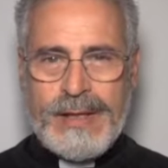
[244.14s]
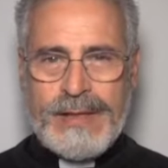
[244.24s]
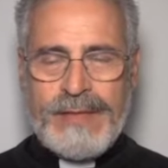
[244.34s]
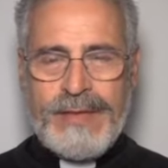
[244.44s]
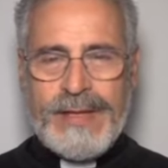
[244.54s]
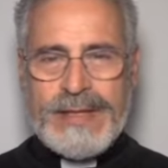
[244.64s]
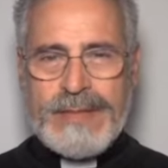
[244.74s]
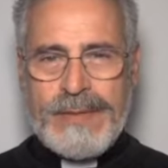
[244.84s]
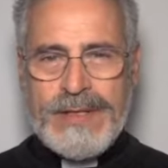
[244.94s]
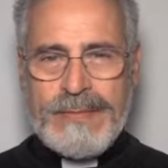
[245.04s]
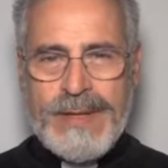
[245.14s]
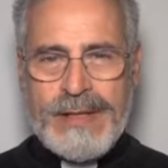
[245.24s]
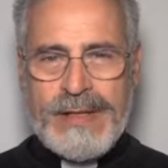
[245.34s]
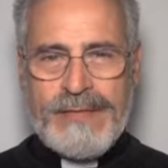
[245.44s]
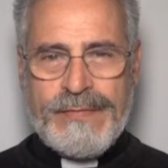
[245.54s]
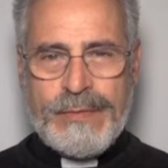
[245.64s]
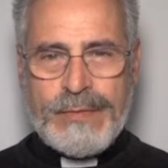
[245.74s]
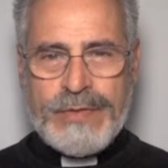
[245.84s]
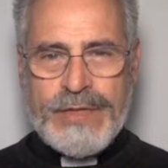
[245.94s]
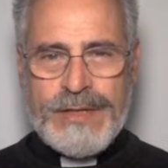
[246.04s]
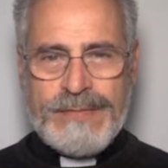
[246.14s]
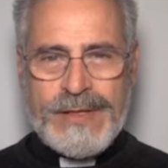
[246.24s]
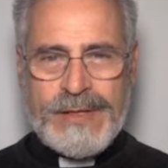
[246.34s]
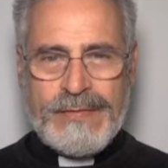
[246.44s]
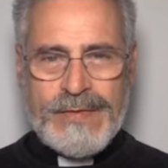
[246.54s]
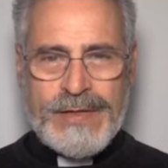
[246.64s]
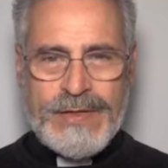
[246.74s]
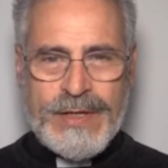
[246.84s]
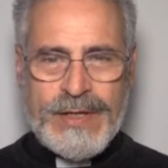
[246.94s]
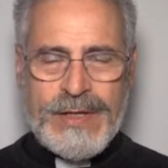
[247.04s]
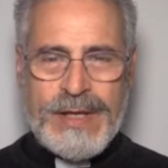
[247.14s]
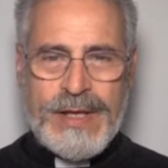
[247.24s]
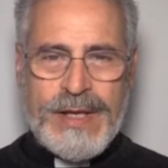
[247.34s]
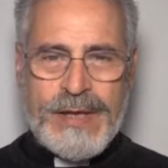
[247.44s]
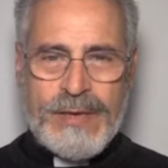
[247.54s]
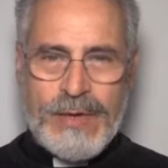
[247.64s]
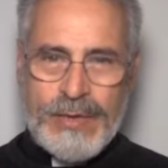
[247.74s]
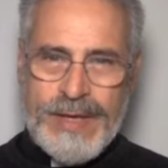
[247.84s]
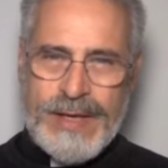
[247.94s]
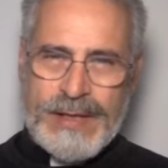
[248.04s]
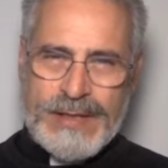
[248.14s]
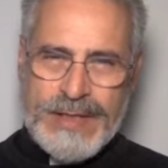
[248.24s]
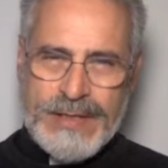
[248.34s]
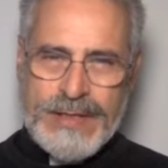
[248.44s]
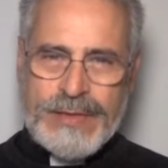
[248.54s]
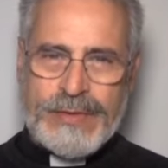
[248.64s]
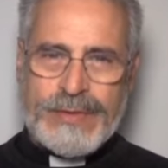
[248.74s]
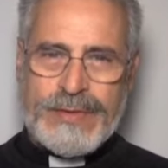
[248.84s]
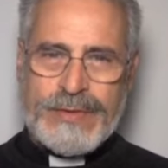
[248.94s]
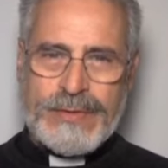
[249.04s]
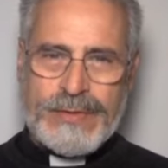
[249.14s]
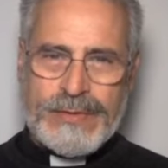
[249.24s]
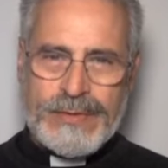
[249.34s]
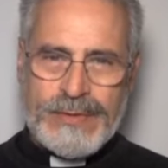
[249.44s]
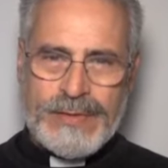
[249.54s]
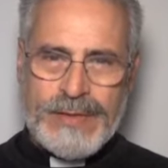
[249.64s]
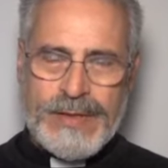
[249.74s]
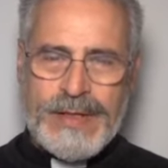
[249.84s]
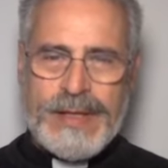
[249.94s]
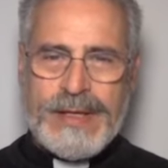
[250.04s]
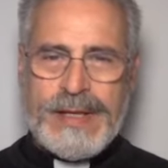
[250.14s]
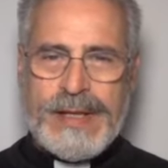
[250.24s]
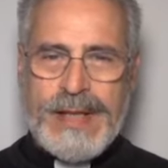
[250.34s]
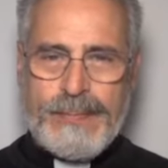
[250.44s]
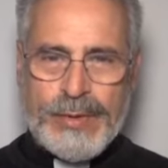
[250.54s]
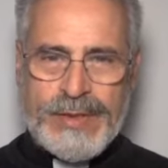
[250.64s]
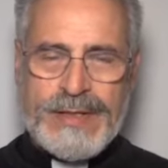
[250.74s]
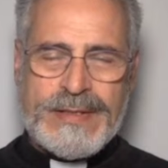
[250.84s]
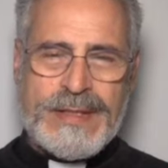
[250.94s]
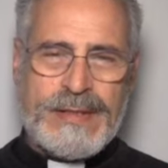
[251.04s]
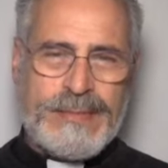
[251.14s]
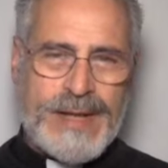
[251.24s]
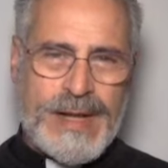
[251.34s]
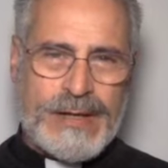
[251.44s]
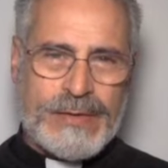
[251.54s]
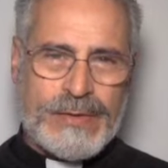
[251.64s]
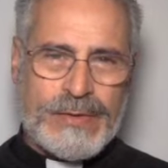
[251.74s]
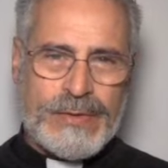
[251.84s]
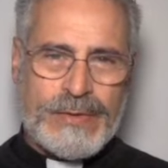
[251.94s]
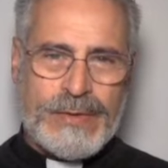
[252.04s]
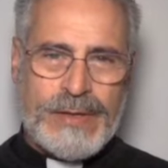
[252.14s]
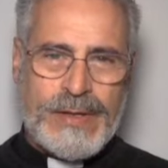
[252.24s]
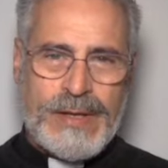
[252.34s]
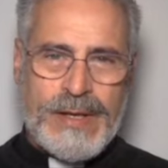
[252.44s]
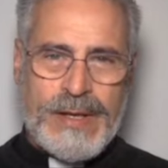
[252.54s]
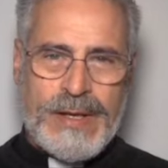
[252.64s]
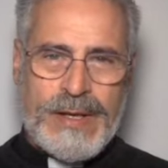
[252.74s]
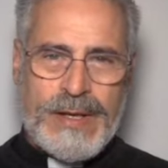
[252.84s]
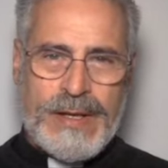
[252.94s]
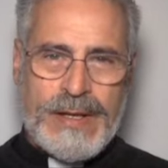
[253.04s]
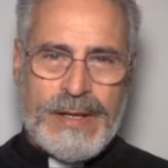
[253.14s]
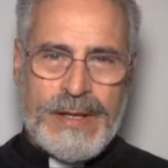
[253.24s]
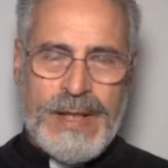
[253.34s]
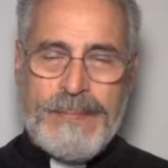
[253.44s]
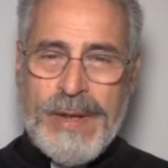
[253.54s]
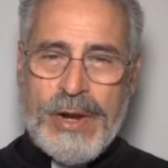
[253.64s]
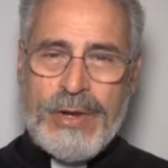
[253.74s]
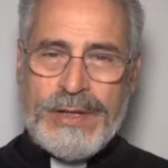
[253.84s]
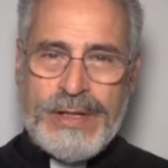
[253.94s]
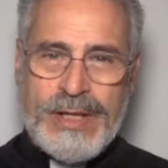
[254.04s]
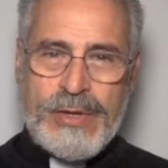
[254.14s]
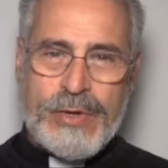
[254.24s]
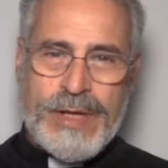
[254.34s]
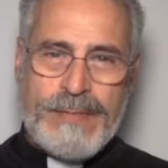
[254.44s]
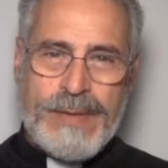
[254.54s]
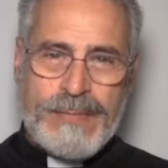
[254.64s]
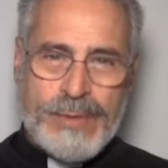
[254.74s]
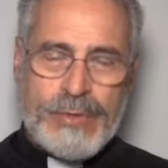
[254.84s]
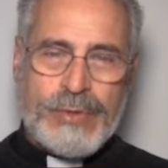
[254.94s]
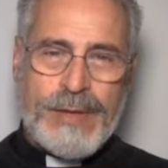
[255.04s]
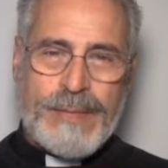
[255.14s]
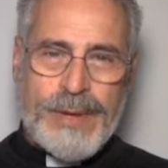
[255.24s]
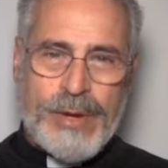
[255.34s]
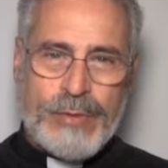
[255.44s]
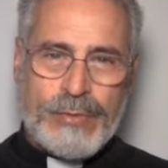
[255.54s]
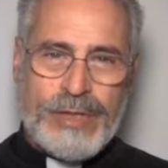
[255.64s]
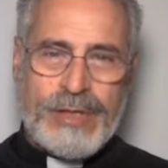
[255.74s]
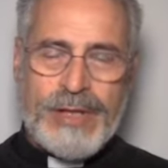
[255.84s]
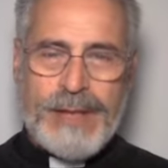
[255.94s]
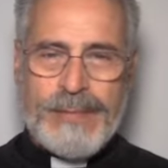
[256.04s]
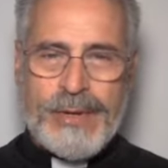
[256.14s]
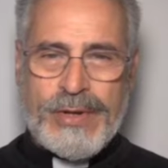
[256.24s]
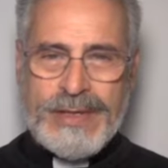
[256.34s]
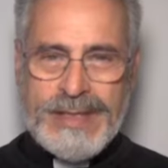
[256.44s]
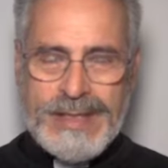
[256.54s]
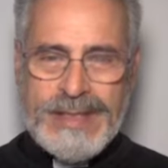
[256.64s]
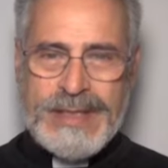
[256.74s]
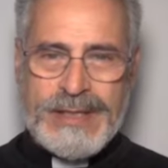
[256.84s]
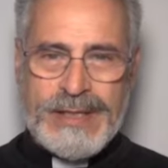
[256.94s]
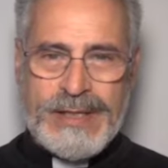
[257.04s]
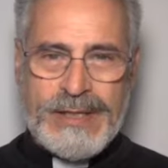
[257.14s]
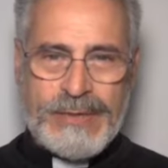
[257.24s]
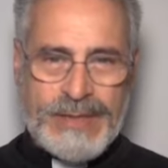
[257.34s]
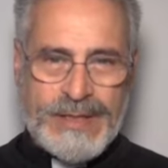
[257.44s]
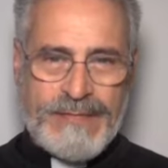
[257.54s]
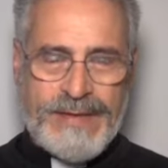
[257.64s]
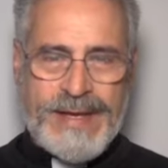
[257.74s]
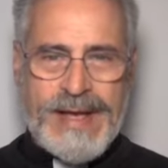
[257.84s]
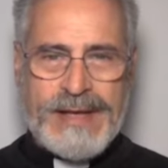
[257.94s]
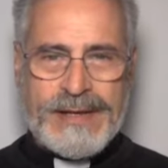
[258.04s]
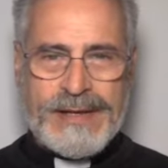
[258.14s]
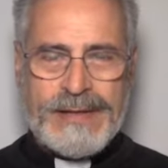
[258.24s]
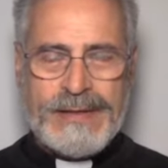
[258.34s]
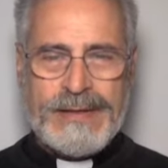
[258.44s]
diventa semplicemente voce, mentre invece quello che è il sacerdozio, la potenza di miracolo, la parola di Dio che è ben più di una parola udita, la parola stessa di Dio che si fa carne,